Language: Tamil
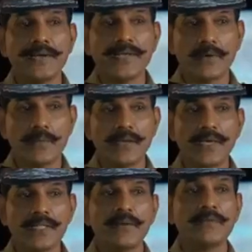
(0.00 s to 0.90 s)
ஐடியா
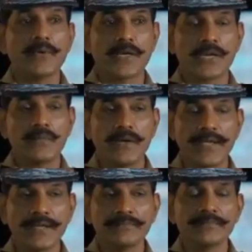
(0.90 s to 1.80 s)
கொடுப்பாங்க இந்த மாதிரி போர்ட்டலுக்கு
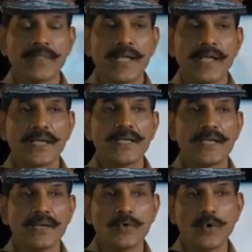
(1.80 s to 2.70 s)
வாங்க அங்கே
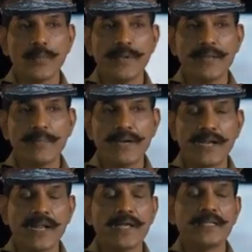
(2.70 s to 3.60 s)
கூகுள் பேயில்
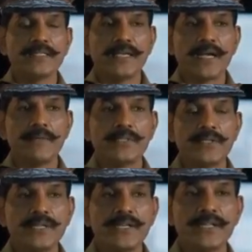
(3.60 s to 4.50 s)
பண்ணிடலாம்
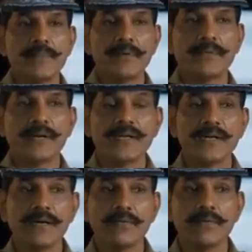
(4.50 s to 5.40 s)
அப்படின்னு சொல்லி என்ன
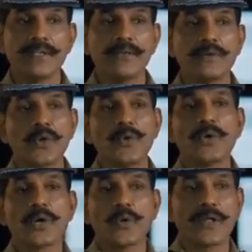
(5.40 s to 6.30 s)
பண்ணுவாங்கன்னா அவங்களுடைய ஒரு
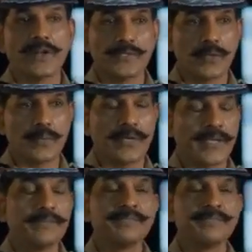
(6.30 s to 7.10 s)
க்யூஆர் கோடை அனுப்பிச்சி கொடுப்பாங்க